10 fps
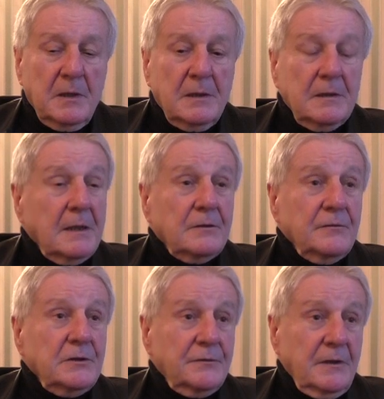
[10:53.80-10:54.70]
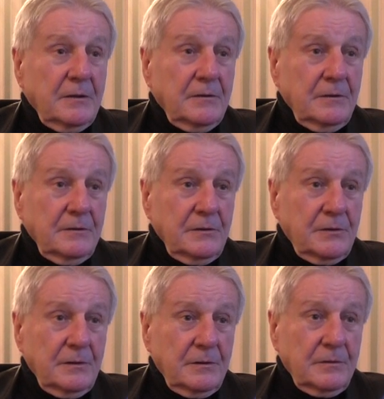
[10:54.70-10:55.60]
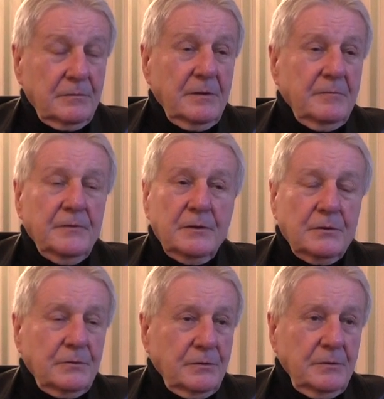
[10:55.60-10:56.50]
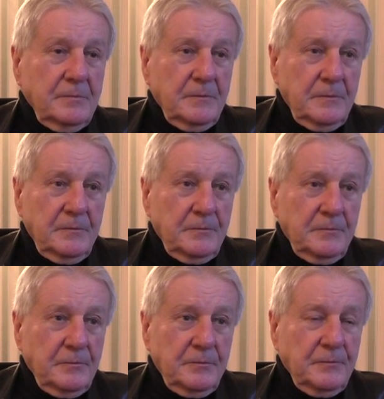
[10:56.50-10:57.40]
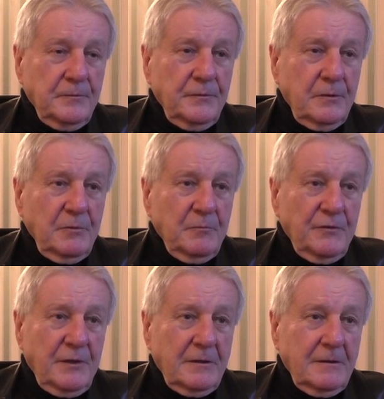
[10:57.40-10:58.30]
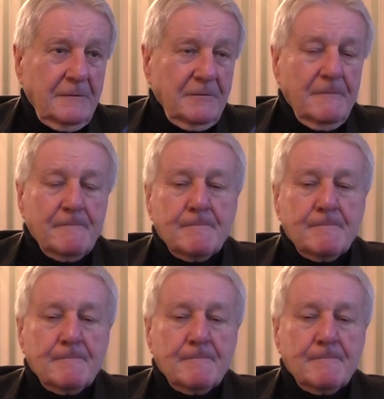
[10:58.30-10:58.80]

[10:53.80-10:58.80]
ratownictwa archeologicznego, które w większości firmy prywatne robią.